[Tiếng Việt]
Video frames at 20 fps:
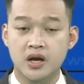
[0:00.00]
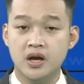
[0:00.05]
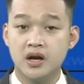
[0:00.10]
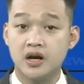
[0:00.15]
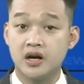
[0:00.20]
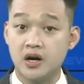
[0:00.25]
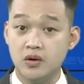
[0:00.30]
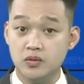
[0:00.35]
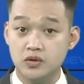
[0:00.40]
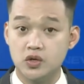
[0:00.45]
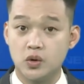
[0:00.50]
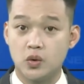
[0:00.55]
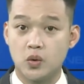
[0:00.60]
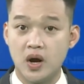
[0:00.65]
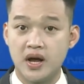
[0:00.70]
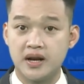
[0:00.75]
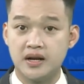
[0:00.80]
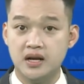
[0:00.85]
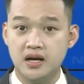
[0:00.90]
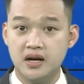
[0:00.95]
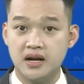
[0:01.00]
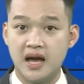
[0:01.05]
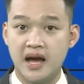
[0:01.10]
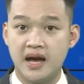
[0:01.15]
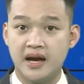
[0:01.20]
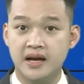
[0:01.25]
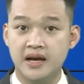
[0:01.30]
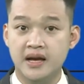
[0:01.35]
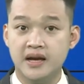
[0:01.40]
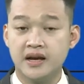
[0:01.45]
Không chủ quan lơ
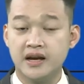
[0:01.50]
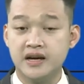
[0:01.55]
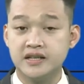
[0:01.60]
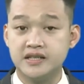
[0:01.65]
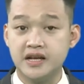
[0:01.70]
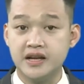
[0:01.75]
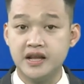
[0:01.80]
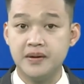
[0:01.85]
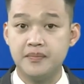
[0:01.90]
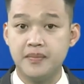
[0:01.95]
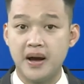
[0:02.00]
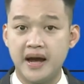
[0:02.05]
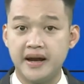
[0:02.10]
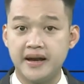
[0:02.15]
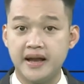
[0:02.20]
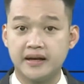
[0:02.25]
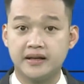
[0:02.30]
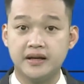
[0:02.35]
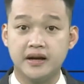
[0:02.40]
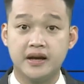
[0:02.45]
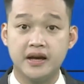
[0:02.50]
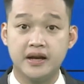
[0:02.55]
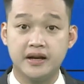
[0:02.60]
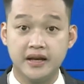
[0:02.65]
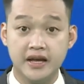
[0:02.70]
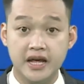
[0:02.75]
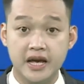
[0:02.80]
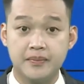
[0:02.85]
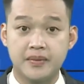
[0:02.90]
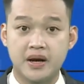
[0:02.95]
là, người dân Yên Bái đang thực hiện
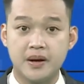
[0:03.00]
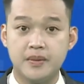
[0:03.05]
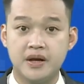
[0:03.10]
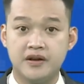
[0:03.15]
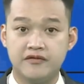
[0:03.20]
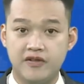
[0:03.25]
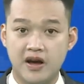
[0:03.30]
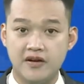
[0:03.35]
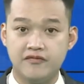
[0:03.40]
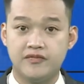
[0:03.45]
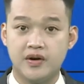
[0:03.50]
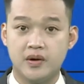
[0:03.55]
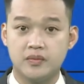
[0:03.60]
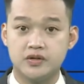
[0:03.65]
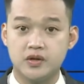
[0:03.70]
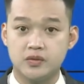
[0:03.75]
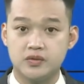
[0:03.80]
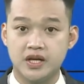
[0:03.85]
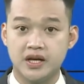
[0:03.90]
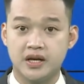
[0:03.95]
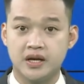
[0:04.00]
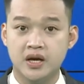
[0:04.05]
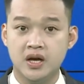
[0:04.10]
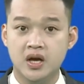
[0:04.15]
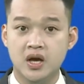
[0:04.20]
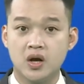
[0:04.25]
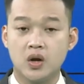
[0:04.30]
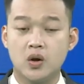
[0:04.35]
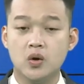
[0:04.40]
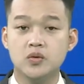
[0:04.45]
nghiêm các biện pháp phòng chống dịch,
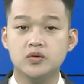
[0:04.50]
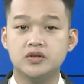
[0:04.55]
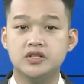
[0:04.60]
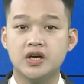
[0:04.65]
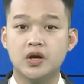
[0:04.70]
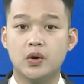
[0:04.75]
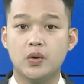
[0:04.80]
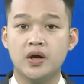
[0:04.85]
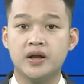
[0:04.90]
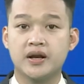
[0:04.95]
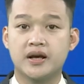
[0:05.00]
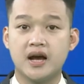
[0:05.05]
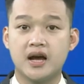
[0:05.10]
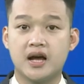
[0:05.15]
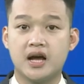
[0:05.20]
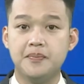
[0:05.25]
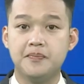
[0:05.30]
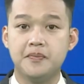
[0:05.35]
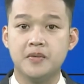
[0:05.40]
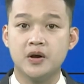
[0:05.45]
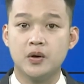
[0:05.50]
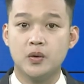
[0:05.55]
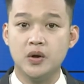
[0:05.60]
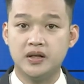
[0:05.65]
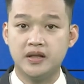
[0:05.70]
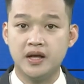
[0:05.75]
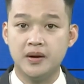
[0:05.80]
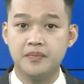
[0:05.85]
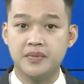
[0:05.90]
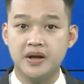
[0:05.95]
cùng chính quyền các cấp
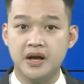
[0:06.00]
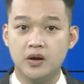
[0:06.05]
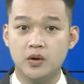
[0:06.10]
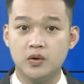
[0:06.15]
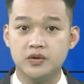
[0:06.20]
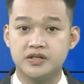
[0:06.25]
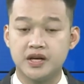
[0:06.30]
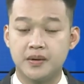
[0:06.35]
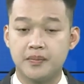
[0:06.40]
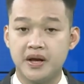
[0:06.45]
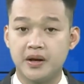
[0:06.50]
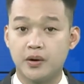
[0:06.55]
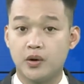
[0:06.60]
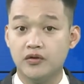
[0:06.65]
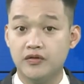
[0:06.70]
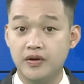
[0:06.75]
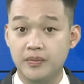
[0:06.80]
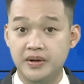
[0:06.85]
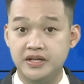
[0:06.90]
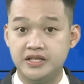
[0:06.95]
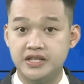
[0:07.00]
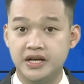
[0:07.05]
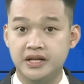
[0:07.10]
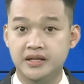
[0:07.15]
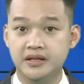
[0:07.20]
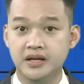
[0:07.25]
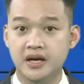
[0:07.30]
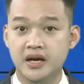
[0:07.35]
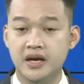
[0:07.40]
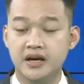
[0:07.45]
quyết tâm đẩy lùi dịch bệnh
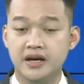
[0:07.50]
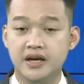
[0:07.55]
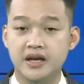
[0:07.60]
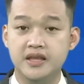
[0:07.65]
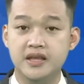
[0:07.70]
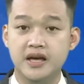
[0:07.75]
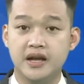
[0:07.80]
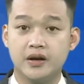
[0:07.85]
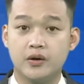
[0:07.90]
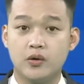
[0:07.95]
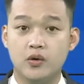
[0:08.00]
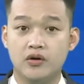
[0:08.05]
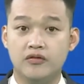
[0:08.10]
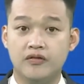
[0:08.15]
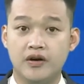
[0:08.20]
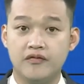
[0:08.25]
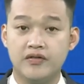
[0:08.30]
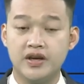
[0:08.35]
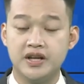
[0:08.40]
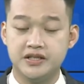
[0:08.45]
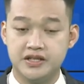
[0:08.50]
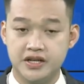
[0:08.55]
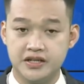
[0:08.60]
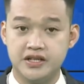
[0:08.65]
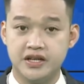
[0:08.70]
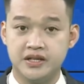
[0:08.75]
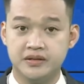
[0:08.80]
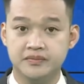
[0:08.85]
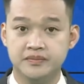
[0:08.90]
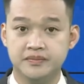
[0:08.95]
COVID-19, ghi nhận của phóng viên chương
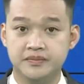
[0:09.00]
trình.